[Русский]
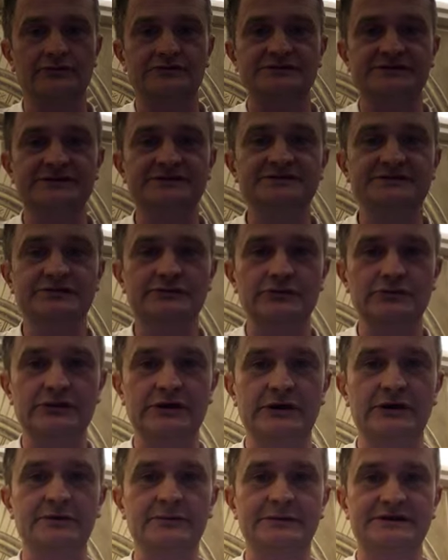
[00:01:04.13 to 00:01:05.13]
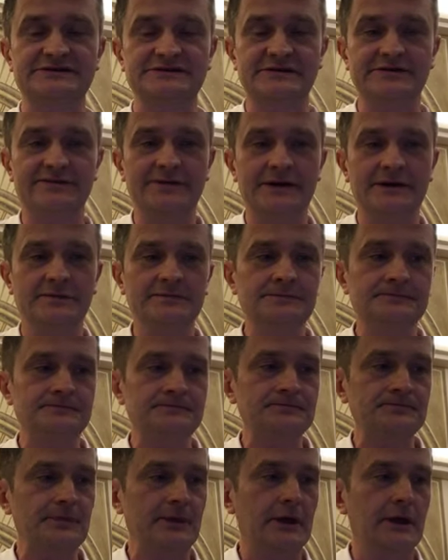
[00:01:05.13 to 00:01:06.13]
ну, вот здесь, РУДН, в Москве.
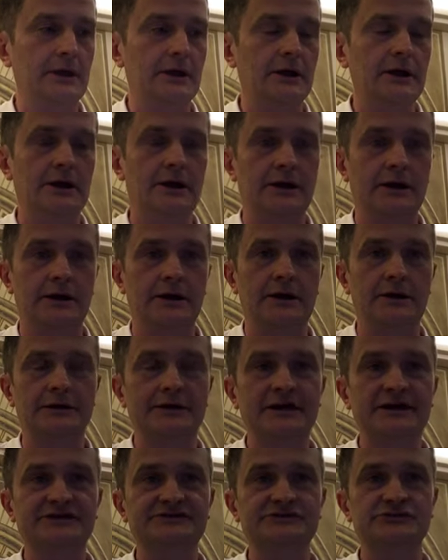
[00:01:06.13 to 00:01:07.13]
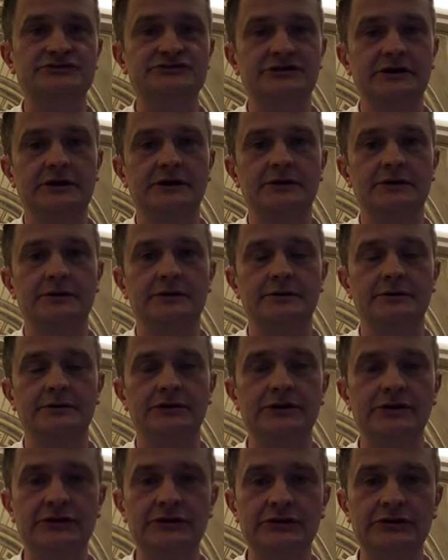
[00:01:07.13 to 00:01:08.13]
Э, я изучал
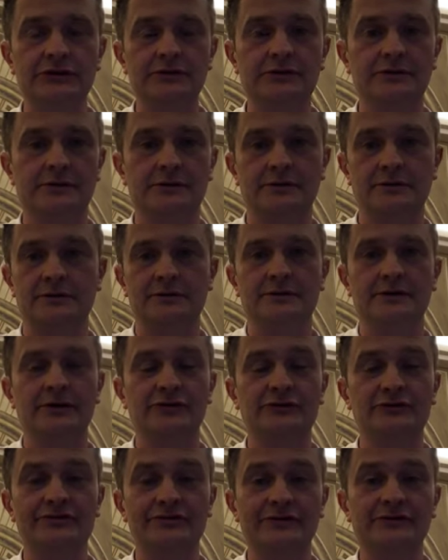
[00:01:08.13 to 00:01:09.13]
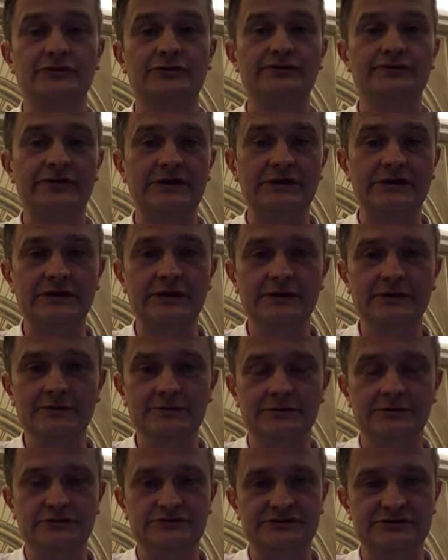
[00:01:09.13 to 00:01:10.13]
инди... юрведу в
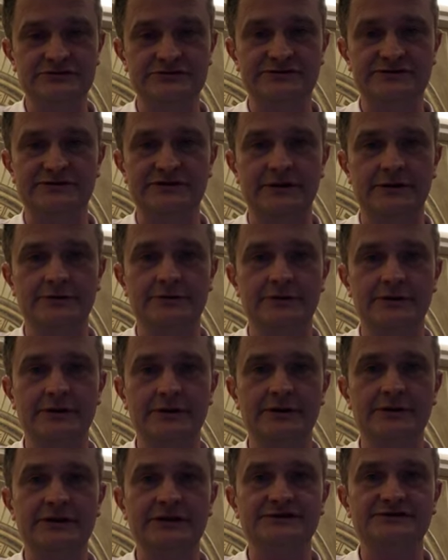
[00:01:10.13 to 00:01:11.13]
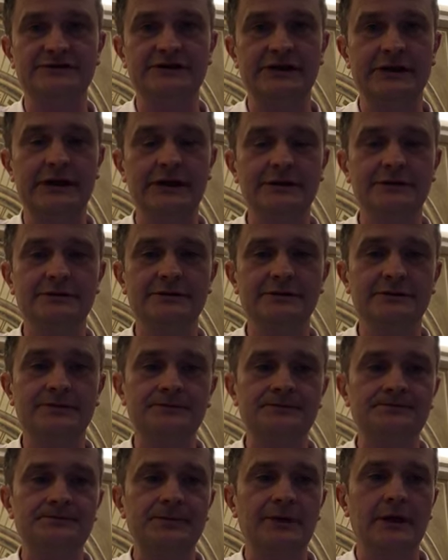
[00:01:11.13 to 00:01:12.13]
Индии, учился там 10 лет,
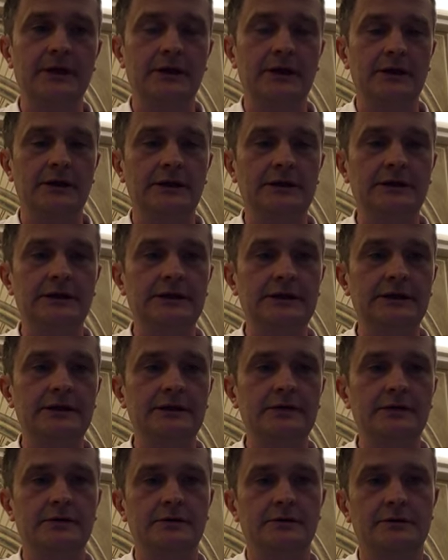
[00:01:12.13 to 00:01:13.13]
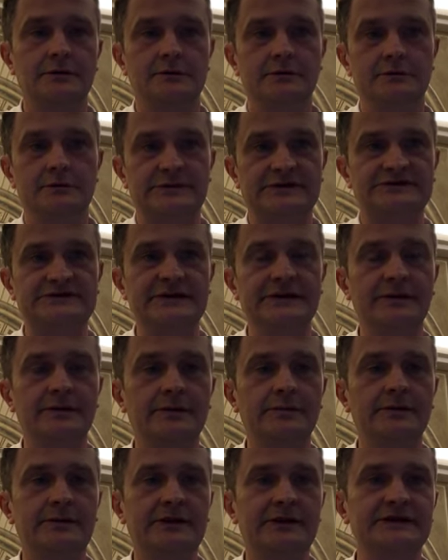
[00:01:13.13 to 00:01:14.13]
и
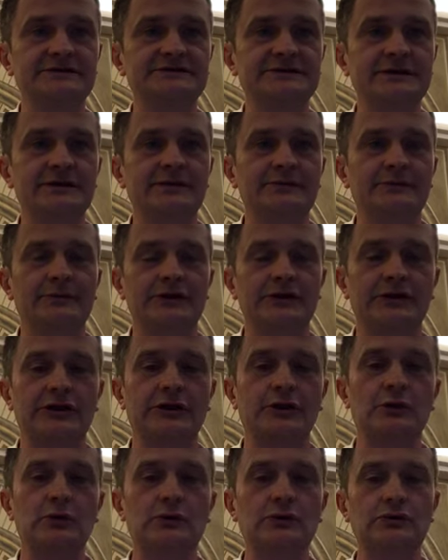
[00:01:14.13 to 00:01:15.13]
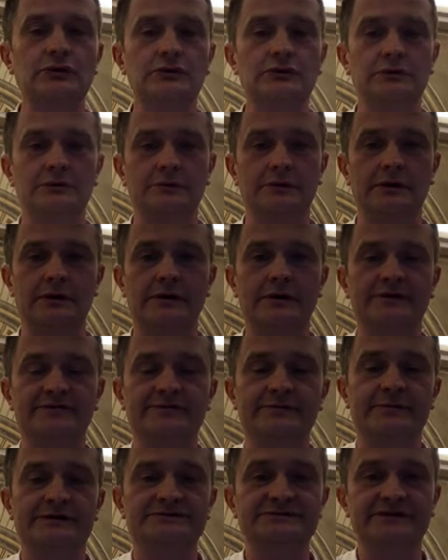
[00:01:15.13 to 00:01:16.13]
последние 15 лет практикую
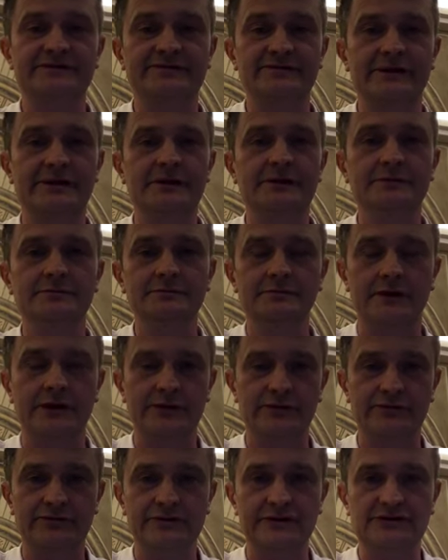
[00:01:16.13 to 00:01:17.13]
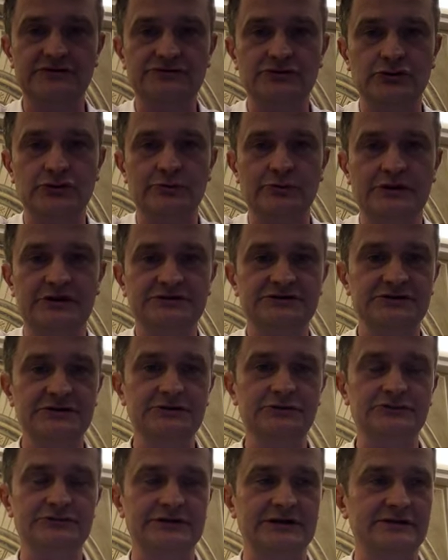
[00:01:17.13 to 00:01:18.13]
в Москве аюрведическую
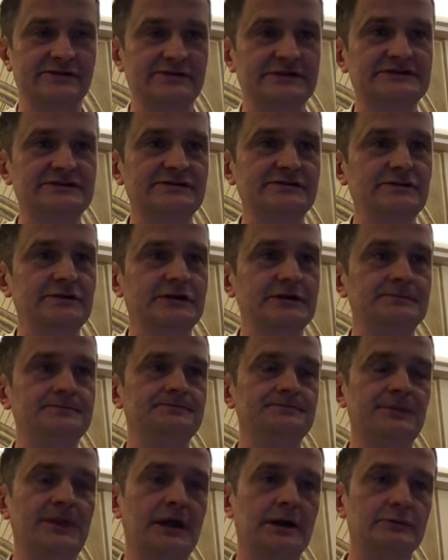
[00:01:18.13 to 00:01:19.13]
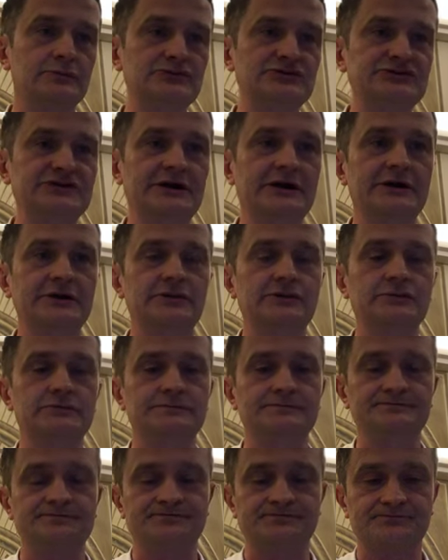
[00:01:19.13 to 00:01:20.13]
медицину, соответственно,
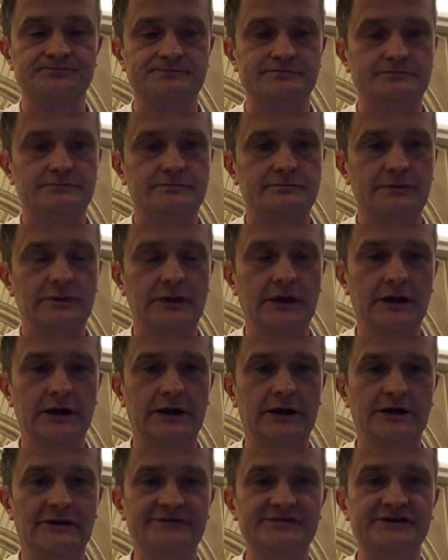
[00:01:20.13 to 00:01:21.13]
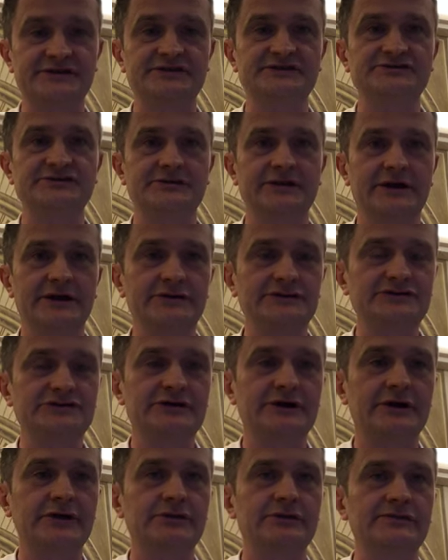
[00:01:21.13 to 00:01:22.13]
обучаю всех
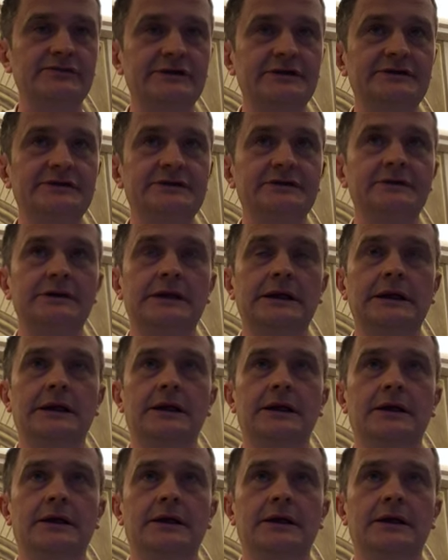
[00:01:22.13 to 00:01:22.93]
желающих аюрведе,